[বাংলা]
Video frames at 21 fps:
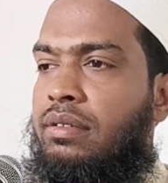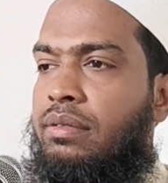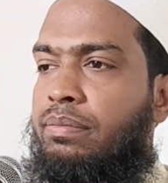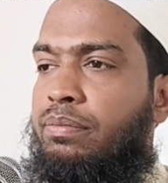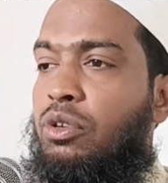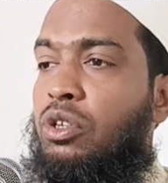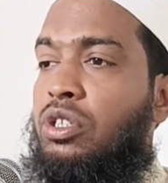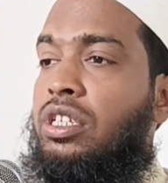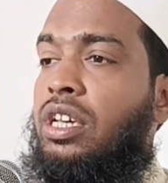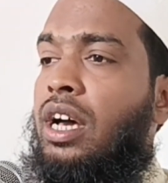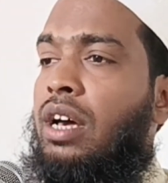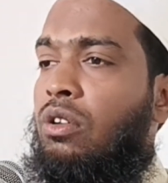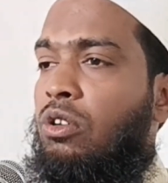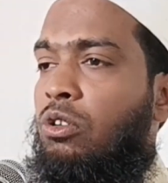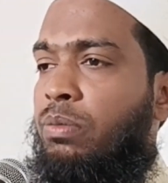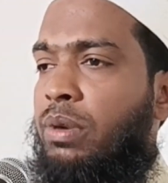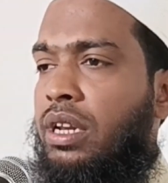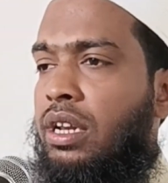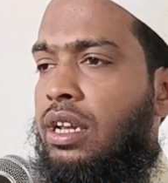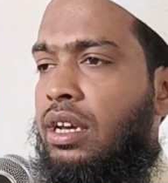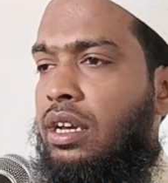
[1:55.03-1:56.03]
প্রচার
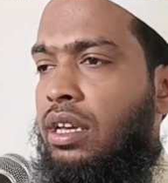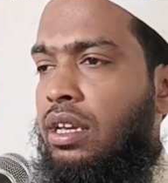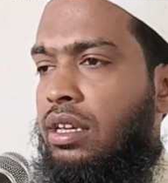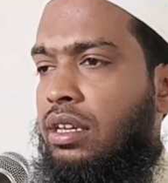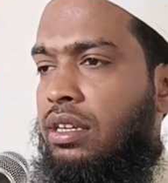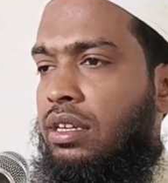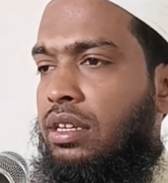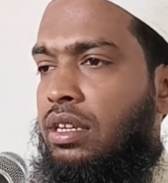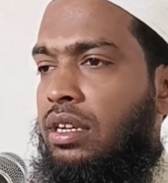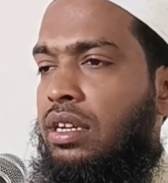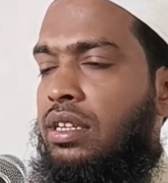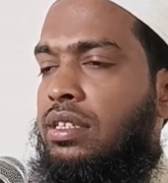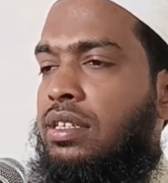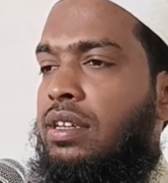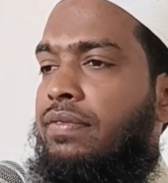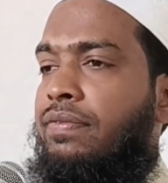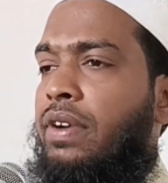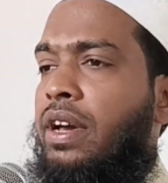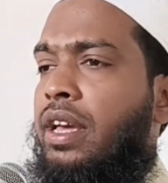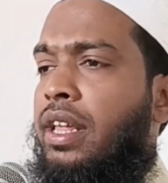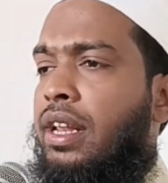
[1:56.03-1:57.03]
হইবার লাগি নিজে
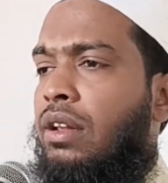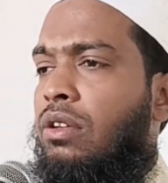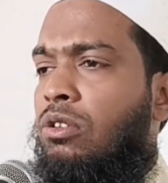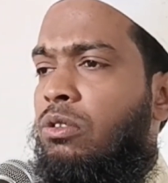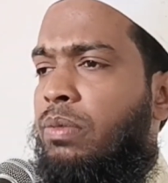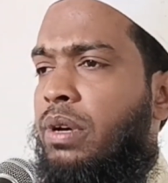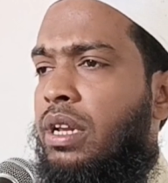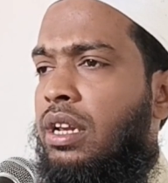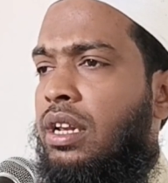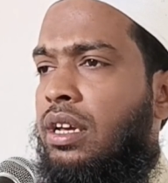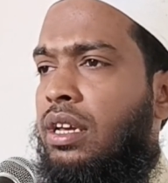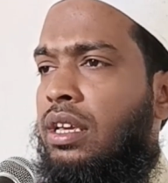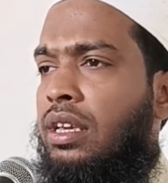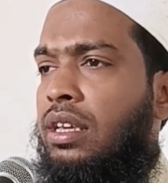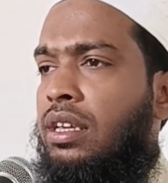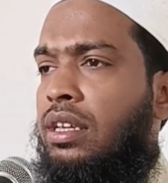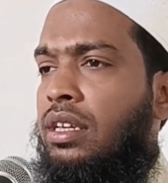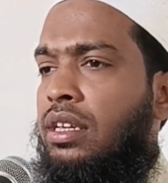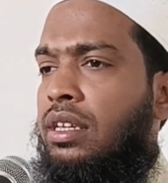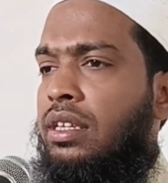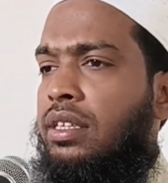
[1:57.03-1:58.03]
ভাইরাল হইবার লাগি
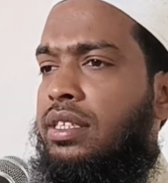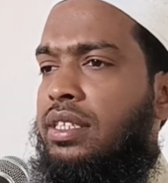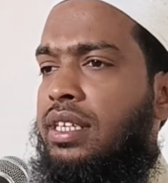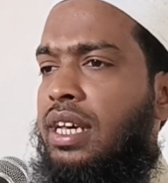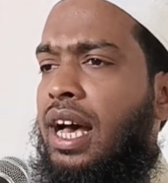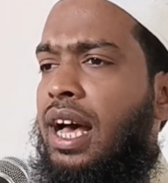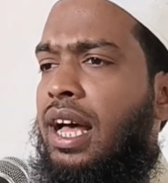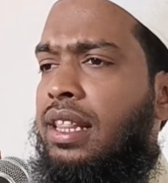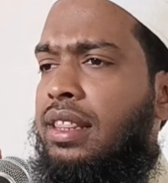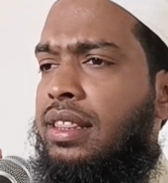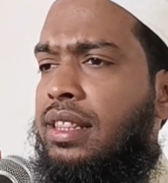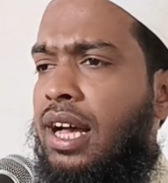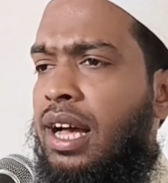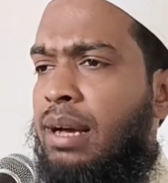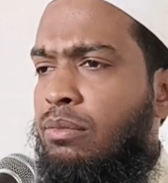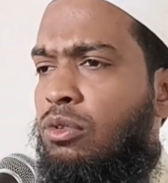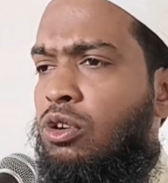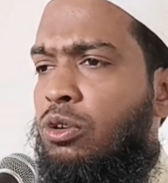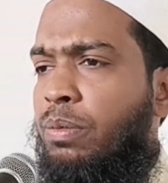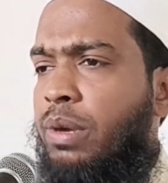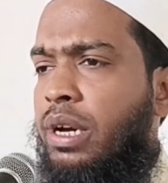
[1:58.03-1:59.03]
যা তা
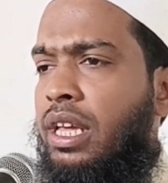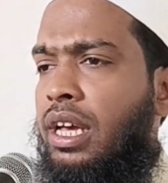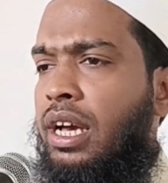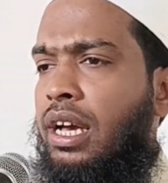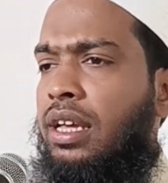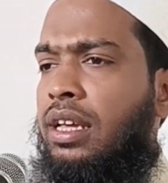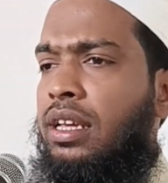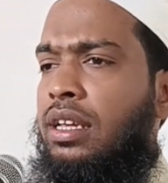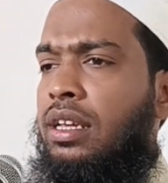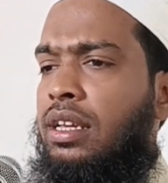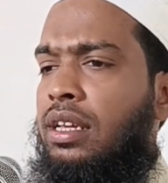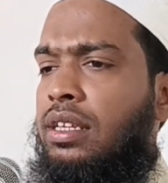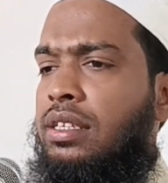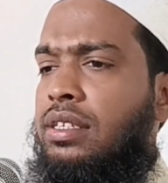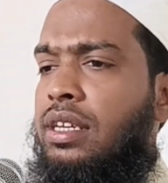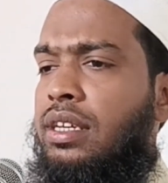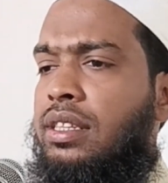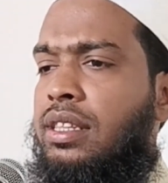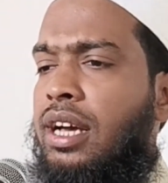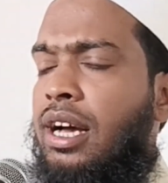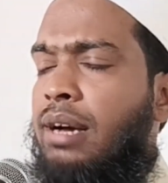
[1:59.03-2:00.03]
মুখবায়ায় যে
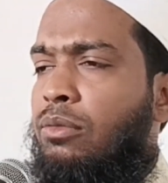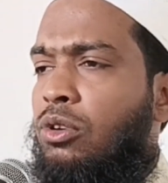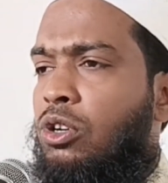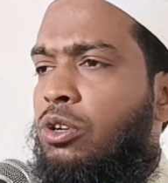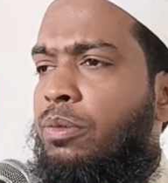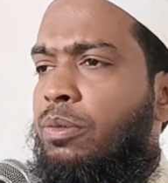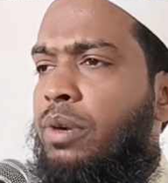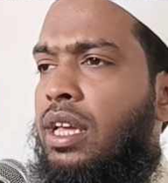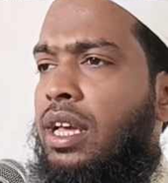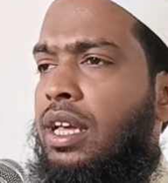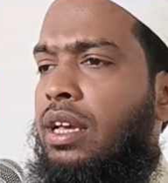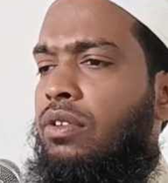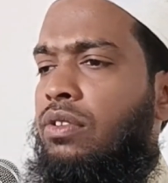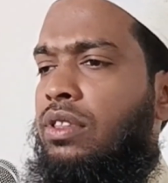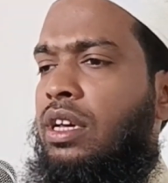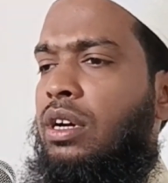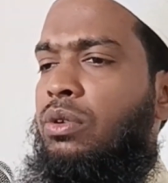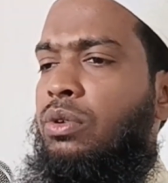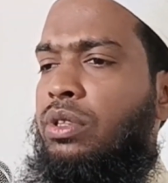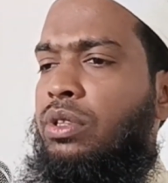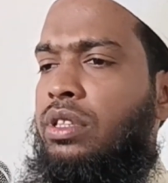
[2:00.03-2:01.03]
তা মুখবায়ায় তা
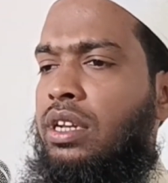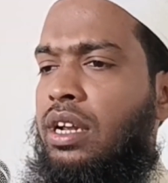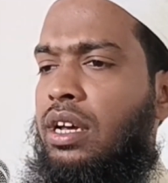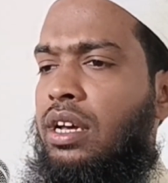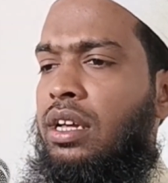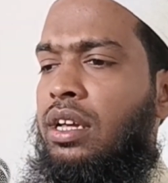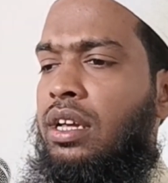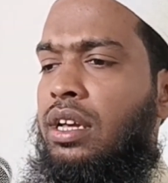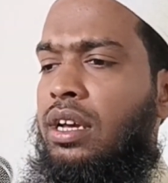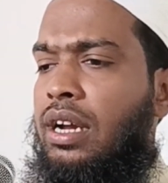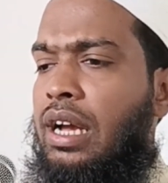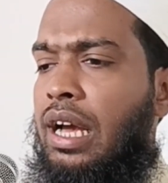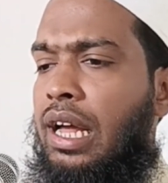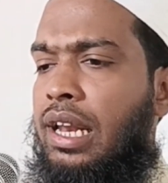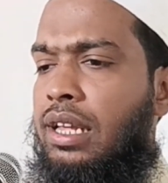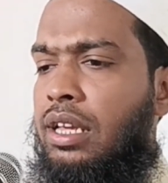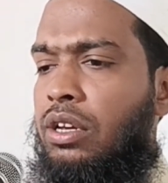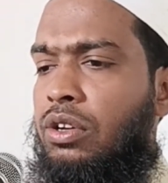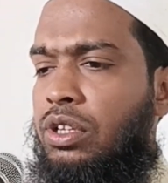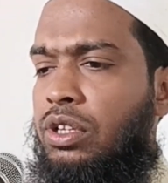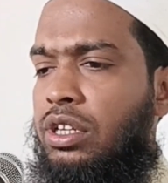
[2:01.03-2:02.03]
হইতরা
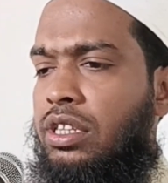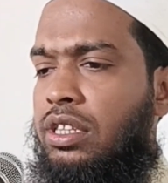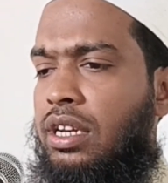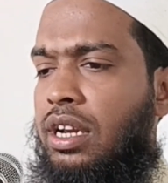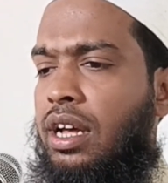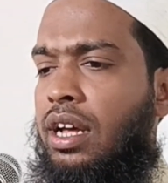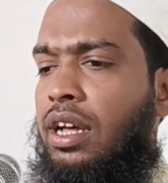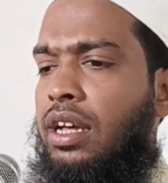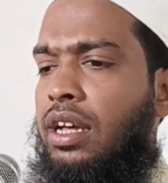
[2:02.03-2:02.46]
গালিও দিতরা